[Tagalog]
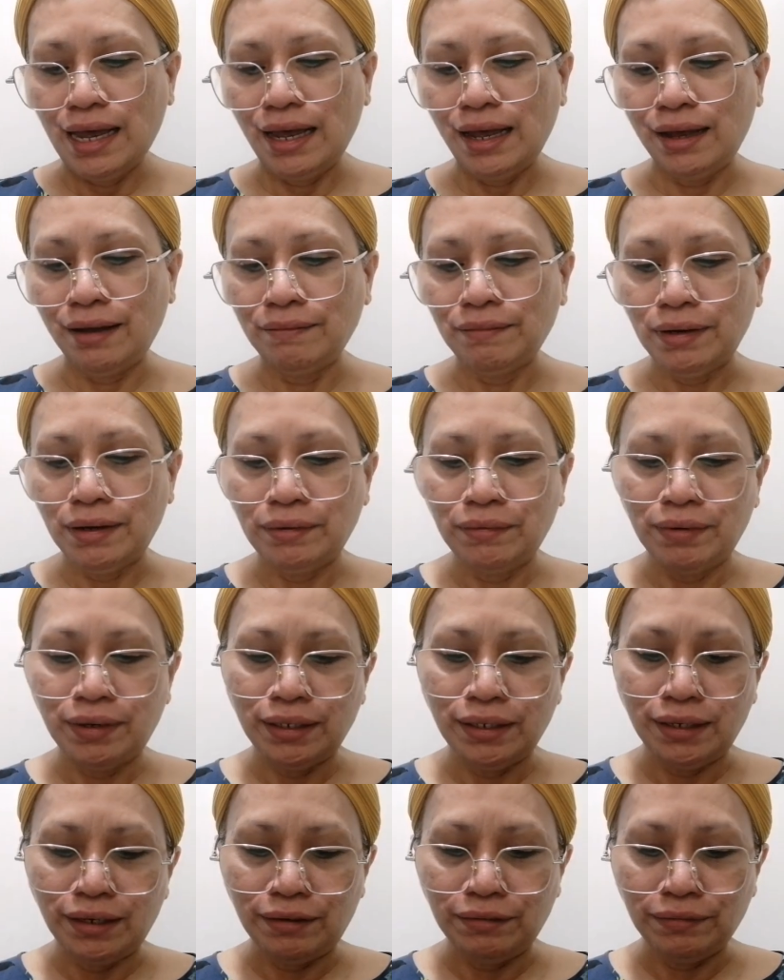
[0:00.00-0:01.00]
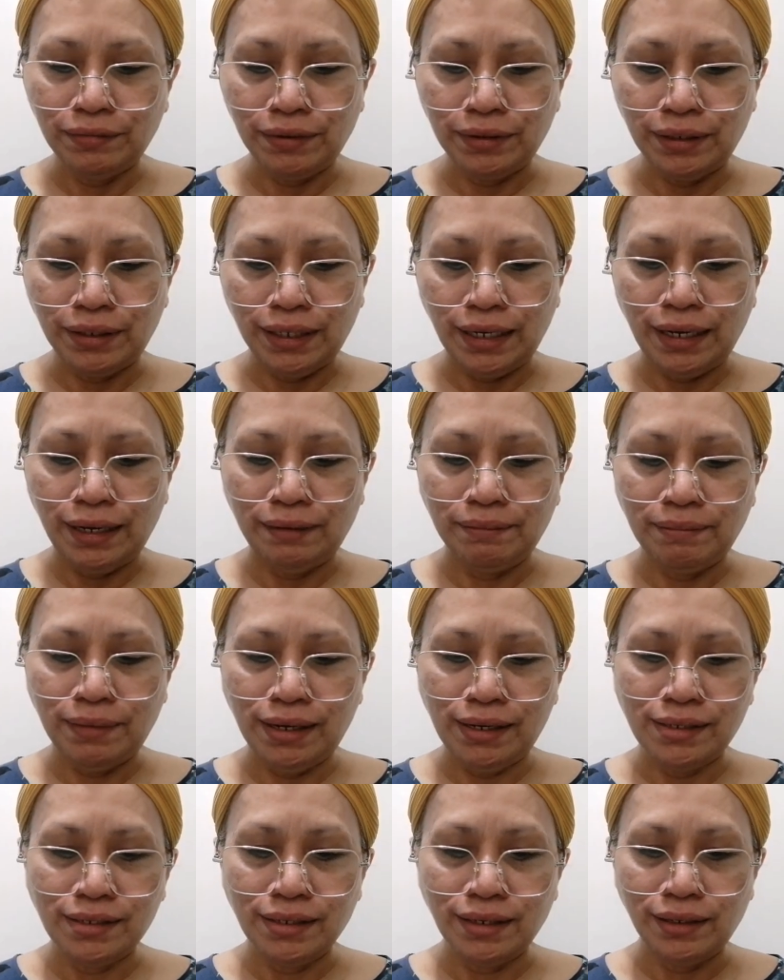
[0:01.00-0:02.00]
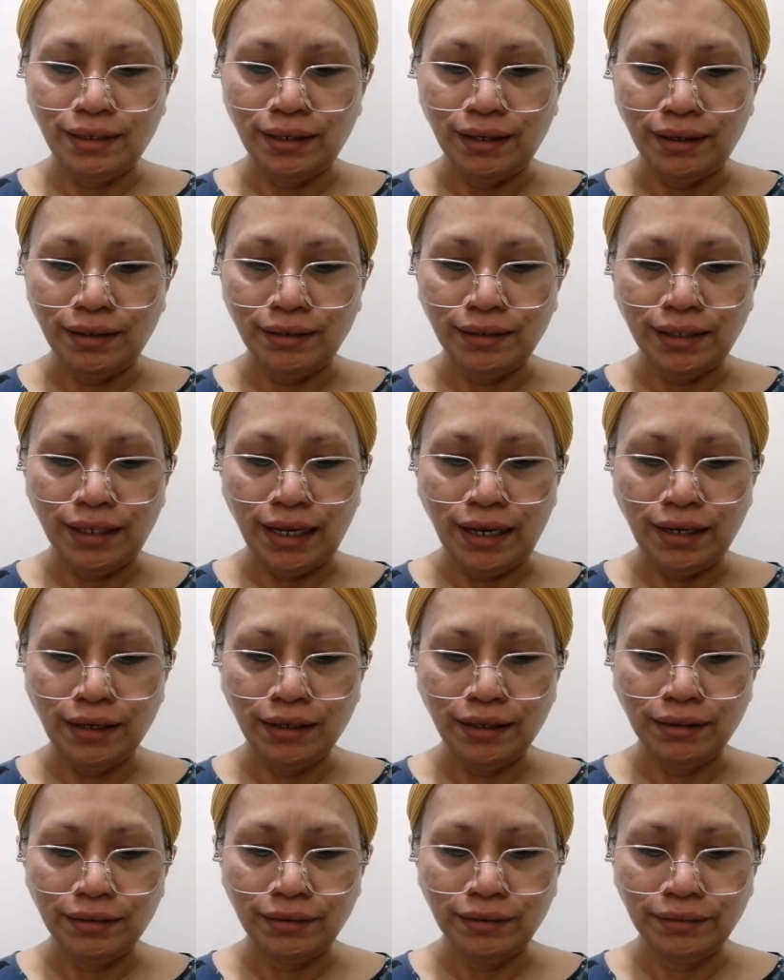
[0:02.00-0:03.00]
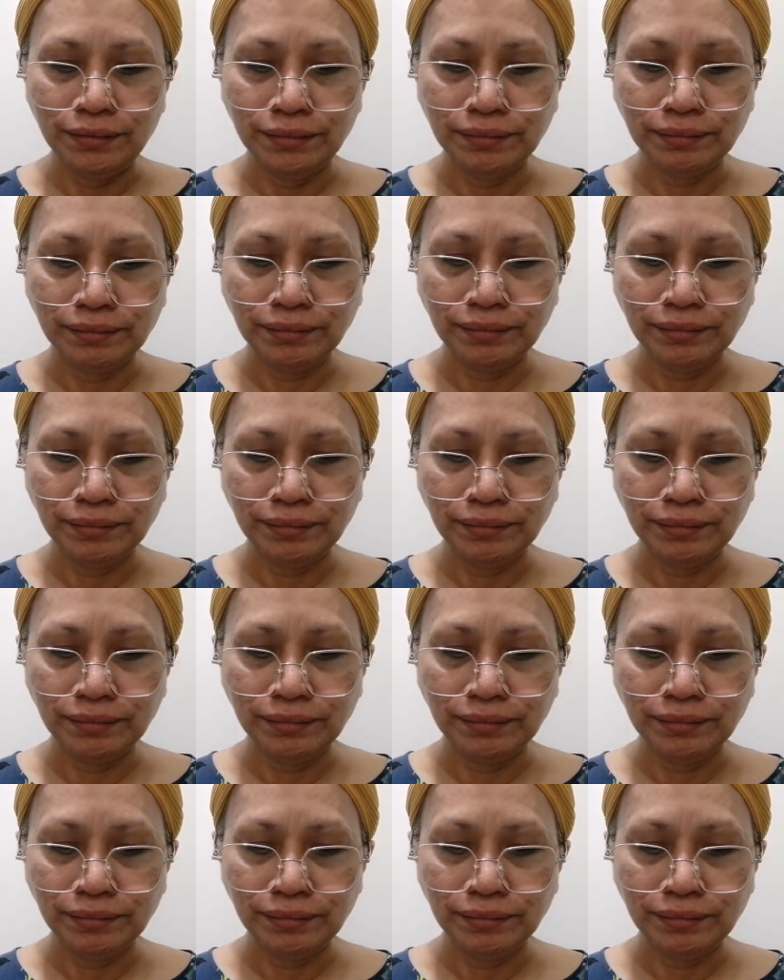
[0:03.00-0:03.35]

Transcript: Have a wonderful and blessed day. Thank you.